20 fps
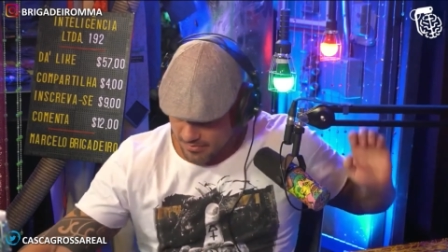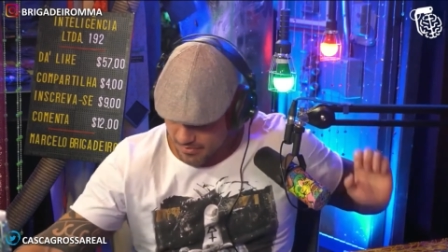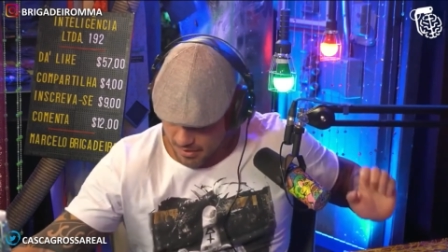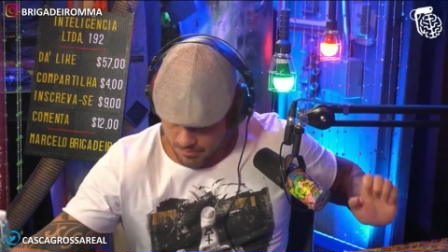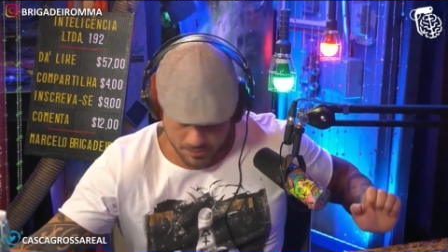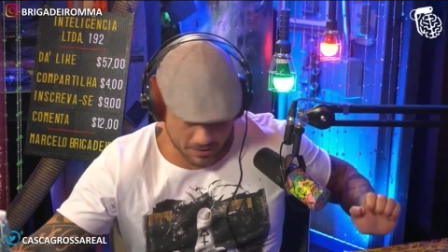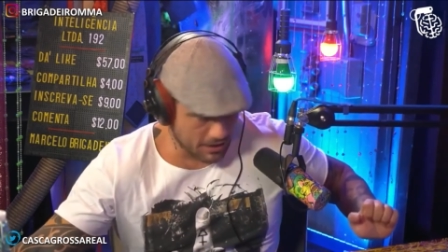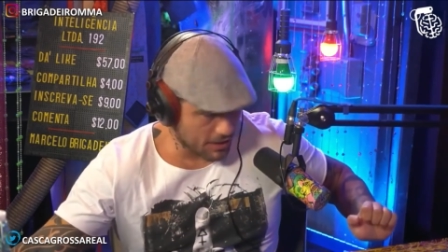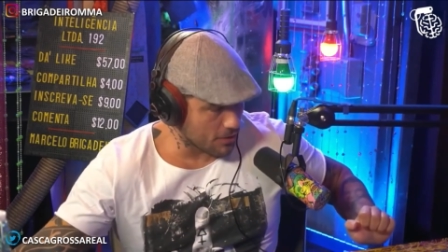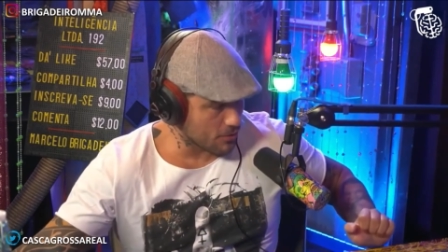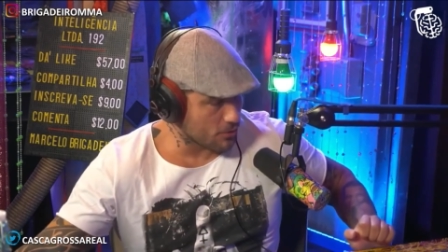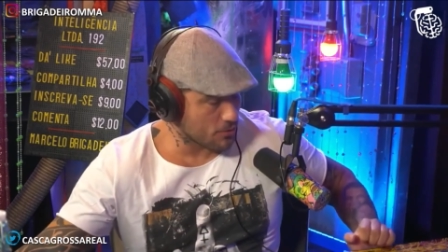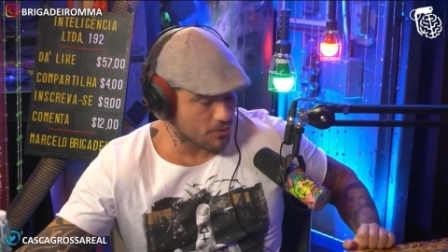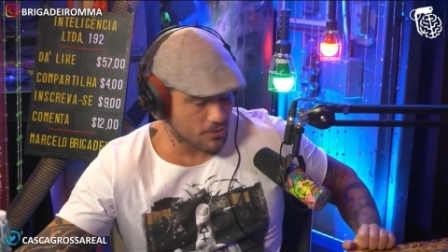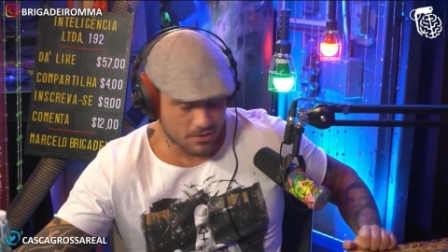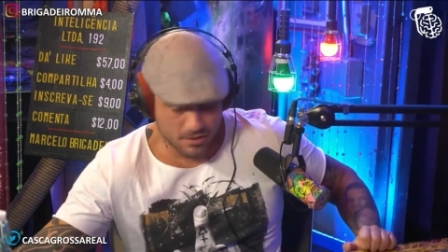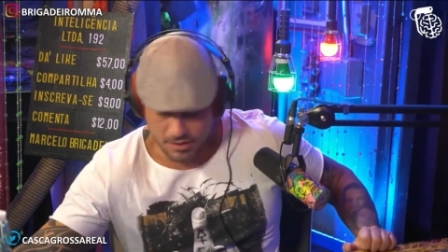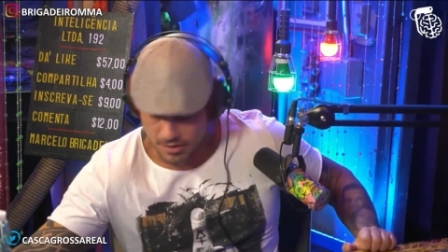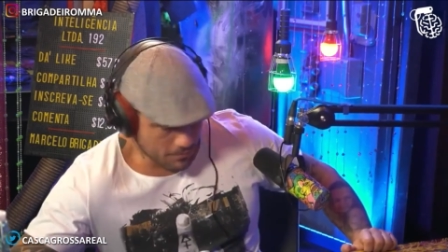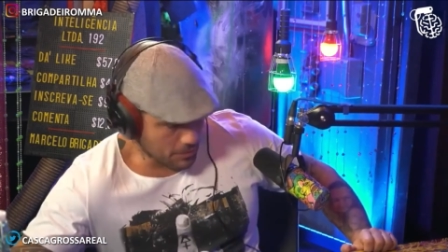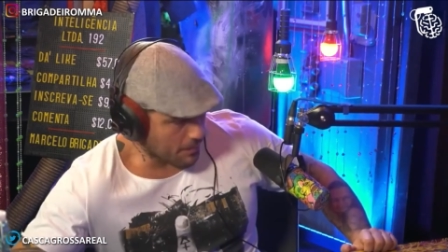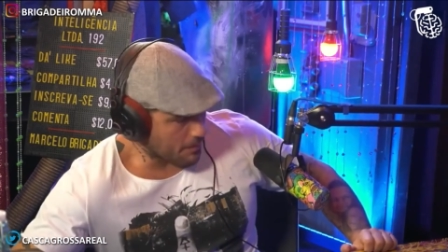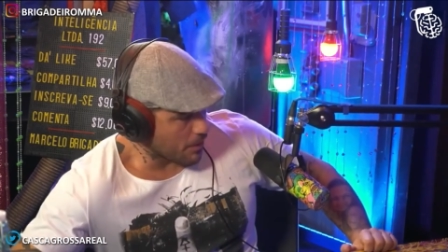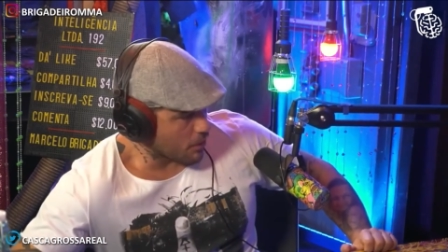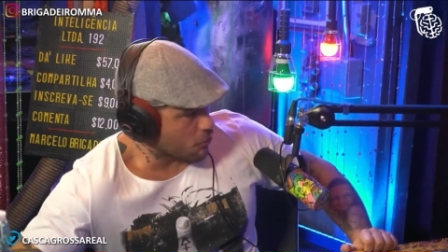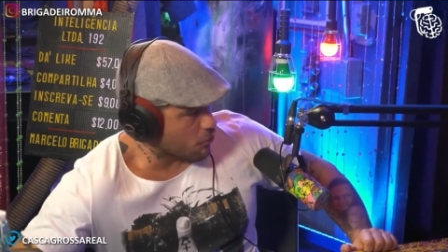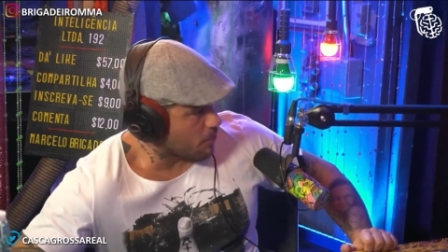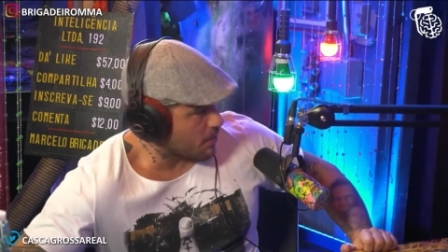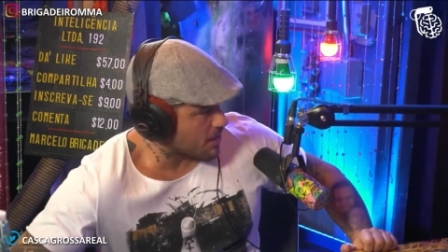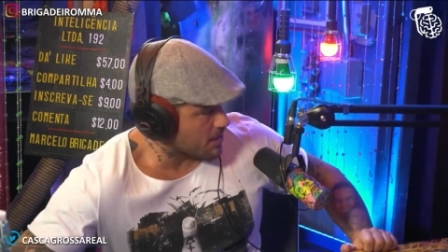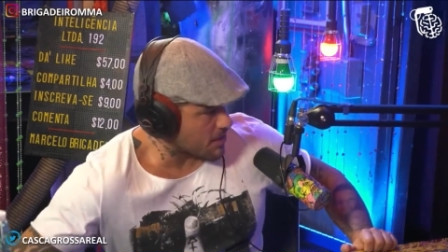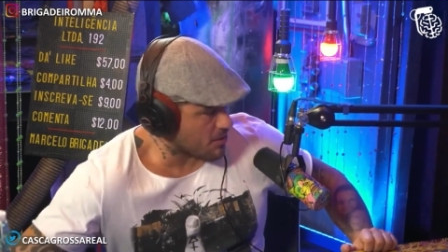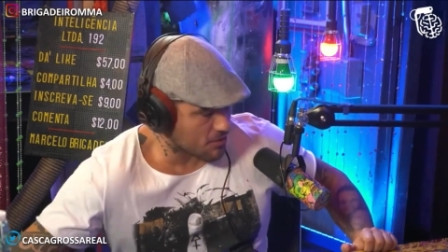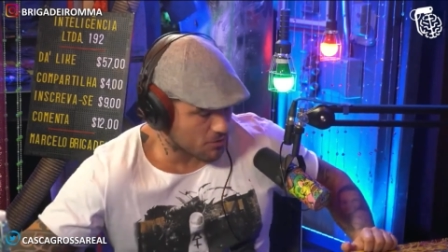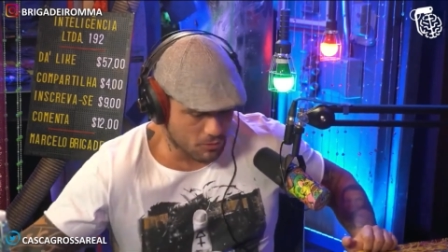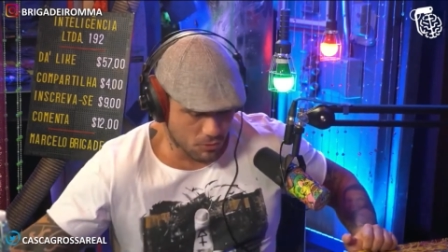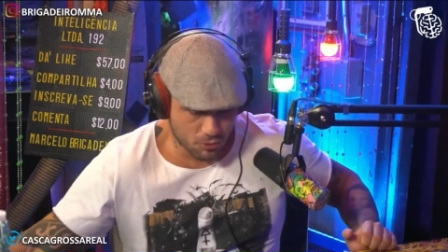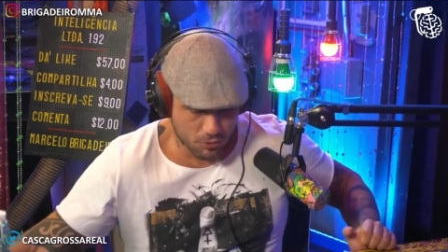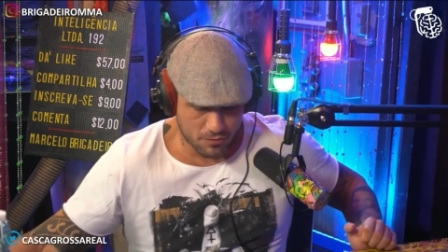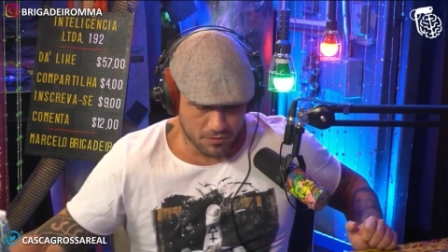Ainda peguei o papel de presente
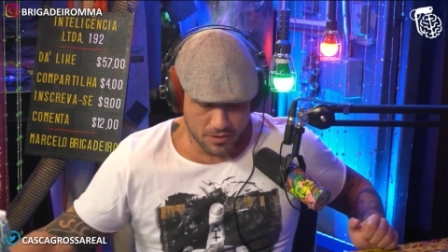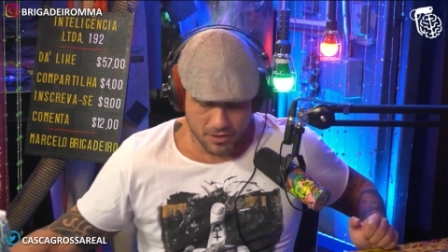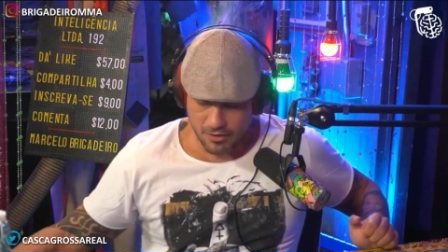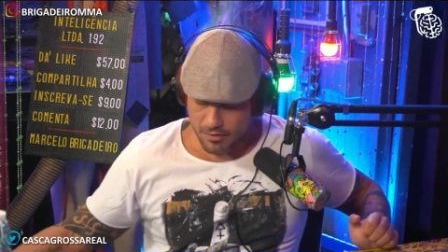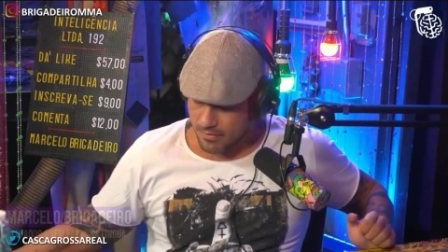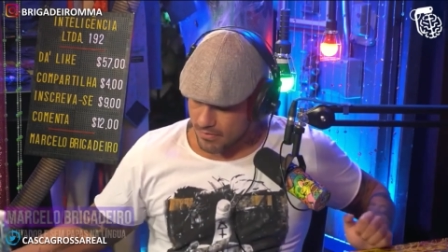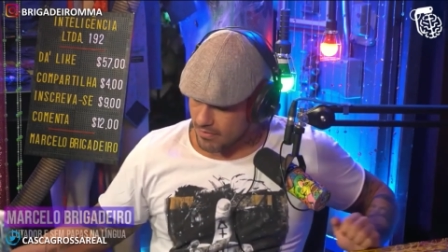dos meus filhos.